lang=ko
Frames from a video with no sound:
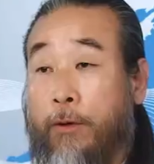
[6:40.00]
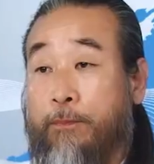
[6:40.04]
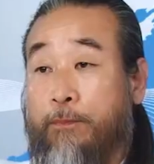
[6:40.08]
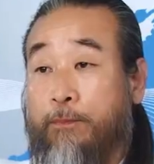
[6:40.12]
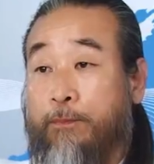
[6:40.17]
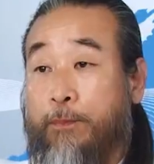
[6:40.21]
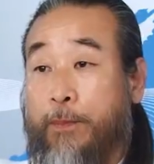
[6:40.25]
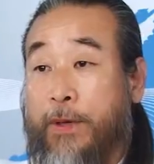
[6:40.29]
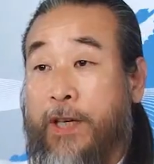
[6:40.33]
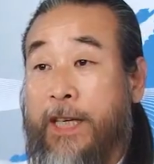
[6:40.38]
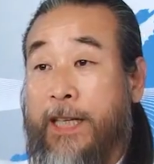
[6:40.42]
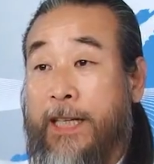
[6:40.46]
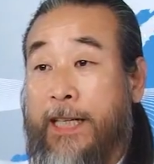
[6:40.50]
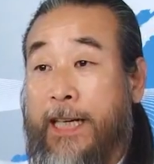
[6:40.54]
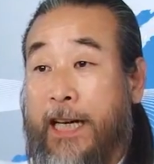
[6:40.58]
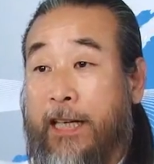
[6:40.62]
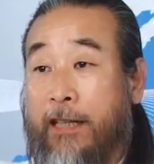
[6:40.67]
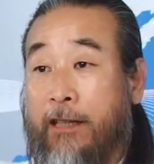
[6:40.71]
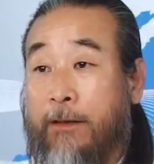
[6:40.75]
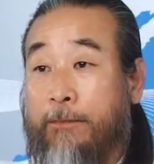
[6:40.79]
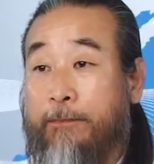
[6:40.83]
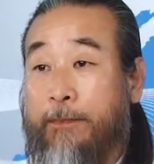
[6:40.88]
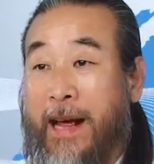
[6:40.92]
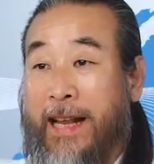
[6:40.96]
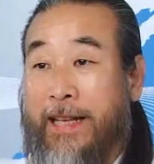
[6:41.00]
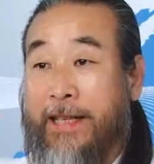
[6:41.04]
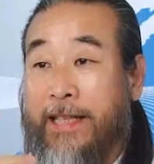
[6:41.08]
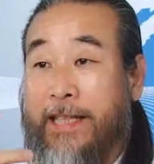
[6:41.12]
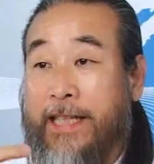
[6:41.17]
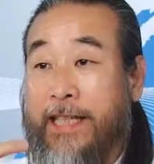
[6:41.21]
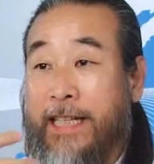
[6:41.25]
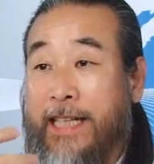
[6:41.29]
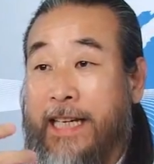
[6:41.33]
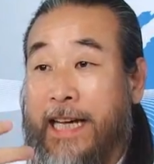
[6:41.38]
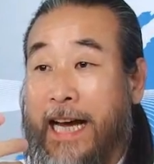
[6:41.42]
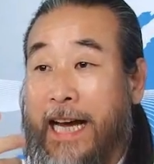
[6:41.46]
그러니까 비난을
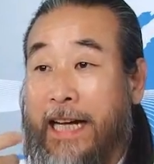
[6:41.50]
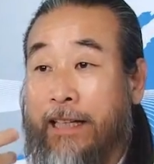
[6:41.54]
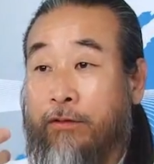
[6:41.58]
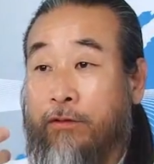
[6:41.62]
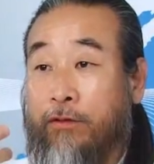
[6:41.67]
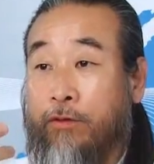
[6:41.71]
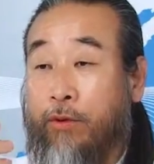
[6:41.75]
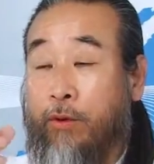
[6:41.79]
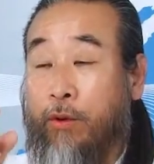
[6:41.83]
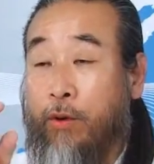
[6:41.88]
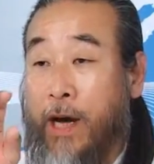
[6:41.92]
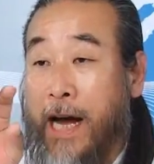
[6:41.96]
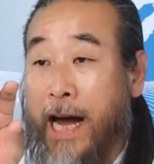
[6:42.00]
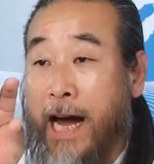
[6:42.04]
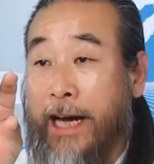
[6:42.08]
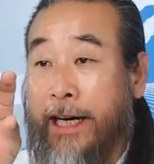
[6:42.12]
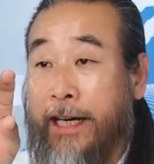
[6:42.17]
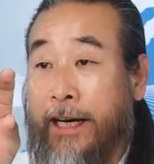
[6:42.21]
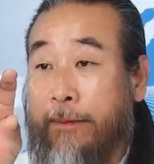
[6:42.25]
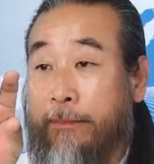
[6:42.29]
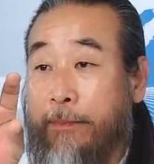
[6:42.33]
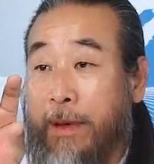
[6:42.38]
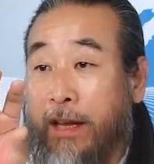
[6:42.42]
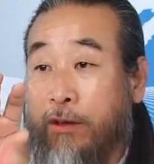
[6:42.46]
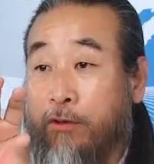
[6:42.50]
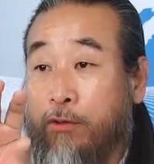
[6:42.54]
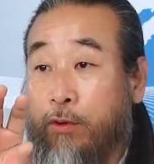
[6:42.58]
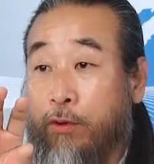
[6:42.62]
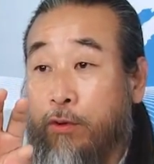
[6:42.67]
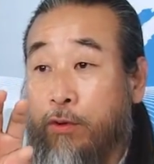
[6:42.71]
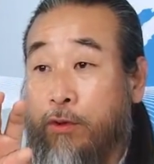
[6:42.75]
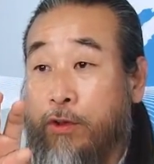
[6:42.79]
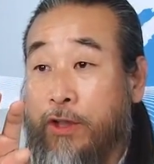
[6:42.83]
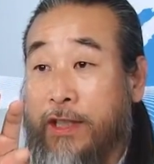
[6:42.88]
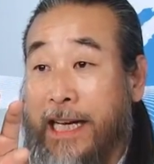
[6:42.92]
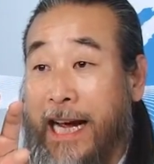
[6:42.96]
받지 않도록 안에
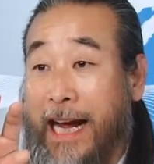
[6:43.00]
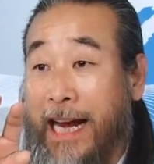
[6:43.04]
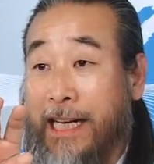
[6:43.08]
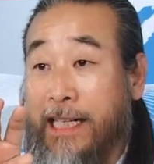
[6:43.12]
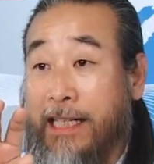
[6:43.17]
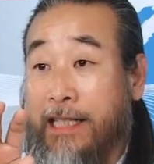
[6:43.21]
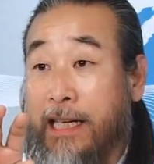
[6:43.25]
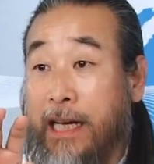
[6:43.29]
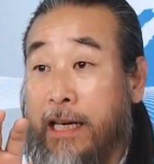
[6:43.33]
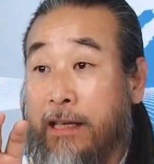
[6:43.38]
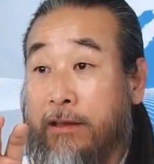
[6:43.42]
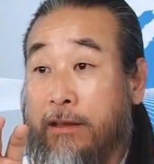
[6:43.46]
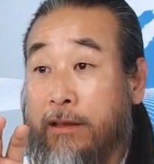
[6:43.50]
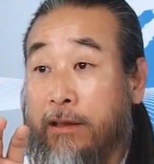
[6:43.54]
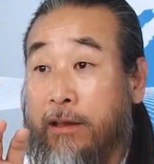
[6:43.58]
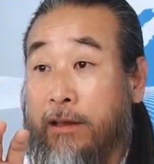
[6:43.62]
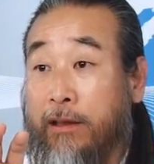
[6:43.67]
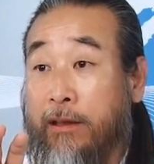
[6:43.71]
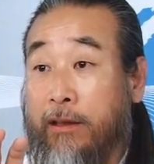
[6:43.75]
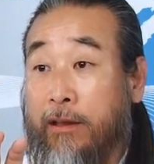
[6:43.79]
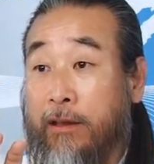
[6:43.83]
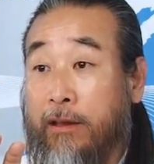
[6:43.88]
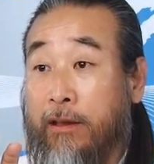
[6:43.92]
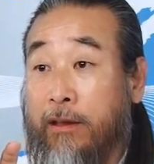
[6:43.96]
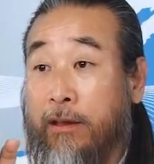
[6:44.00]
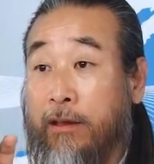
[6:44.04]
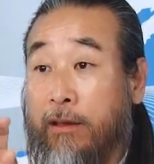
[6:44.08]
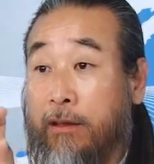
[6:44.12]
매뉴얼을 잘 짜서